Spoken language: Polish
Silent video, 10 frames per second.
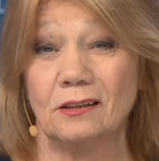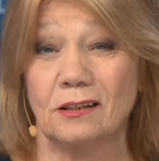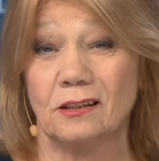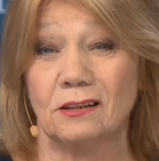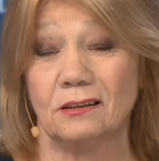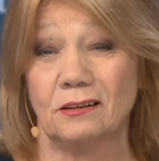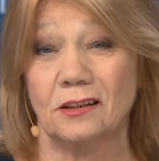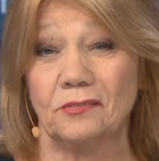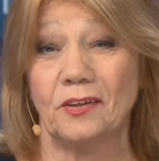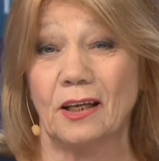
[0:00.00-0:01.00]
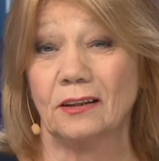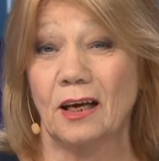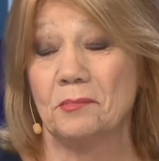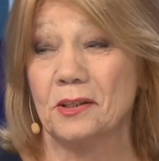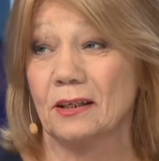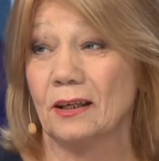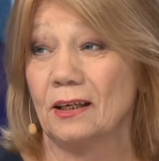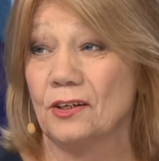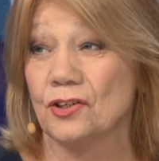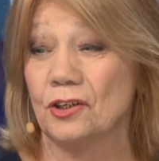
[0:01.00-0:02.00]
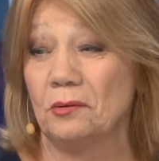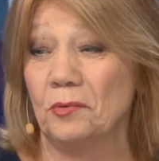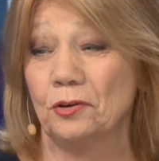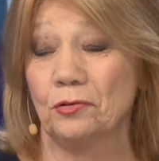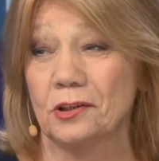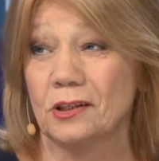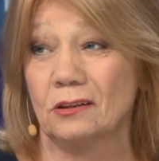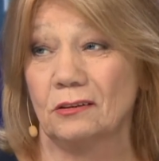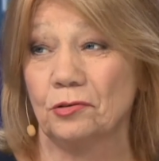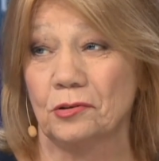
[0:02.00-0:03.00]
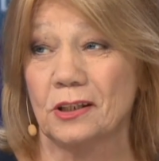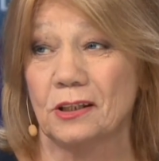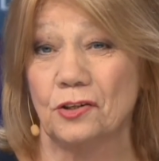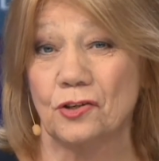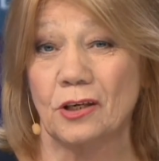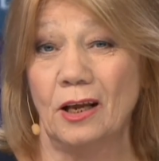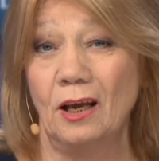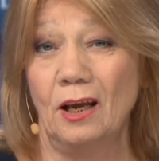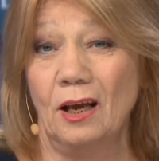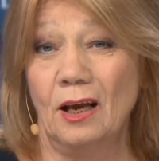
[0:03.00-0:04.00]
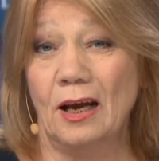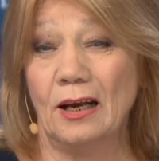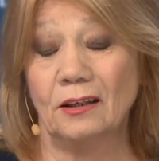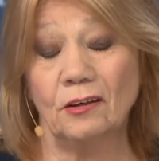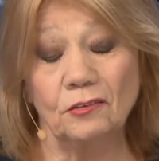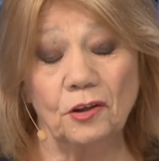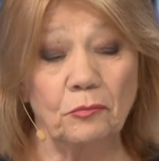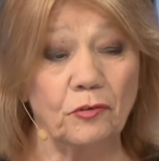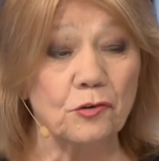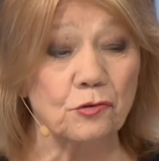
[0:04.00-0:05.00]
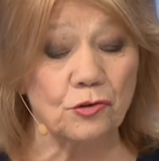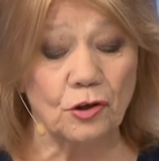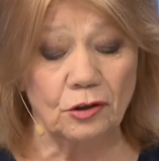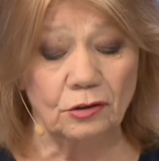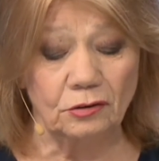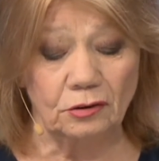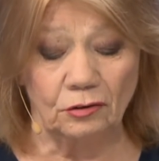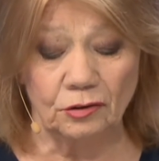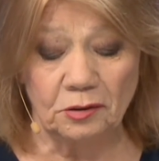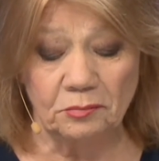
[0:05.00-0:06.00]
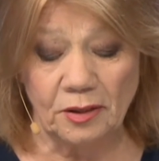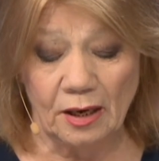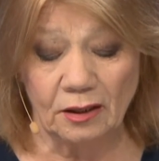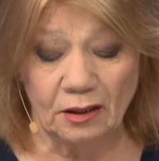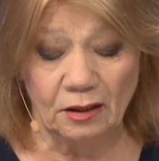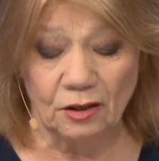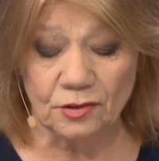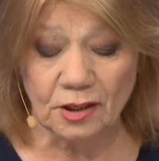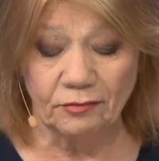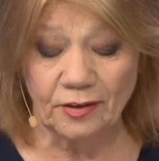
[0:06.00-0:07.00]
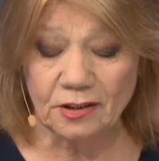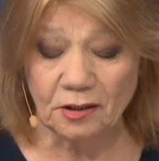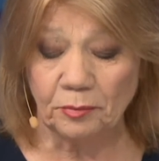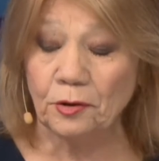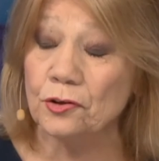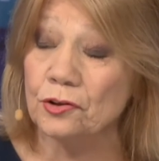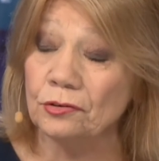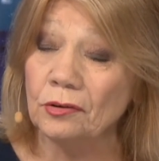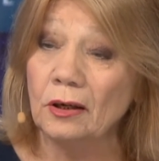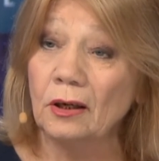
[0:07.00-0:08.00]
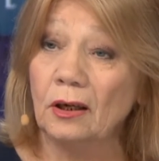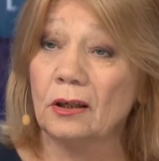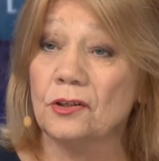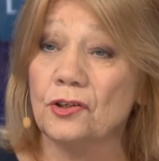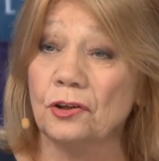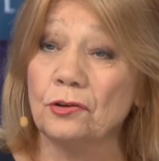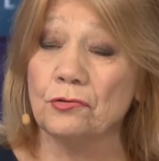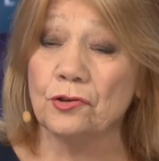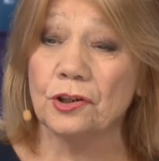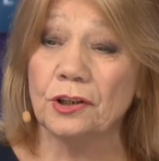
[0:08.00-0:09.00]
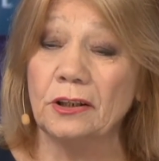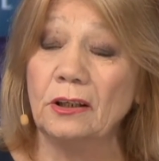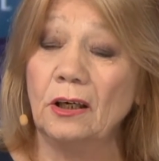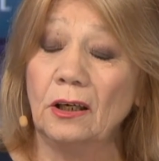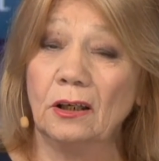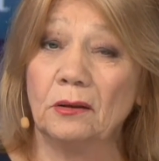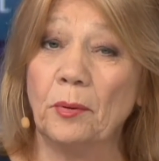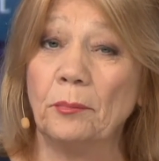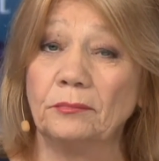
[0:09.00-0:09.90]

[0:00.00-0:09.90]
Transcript: z, z wydatkami zagranicznymi, turyst, turystyczne, ale no, nie mówiąc już o, o tym, jakie konsekwencje ponoszą ci, którzy po,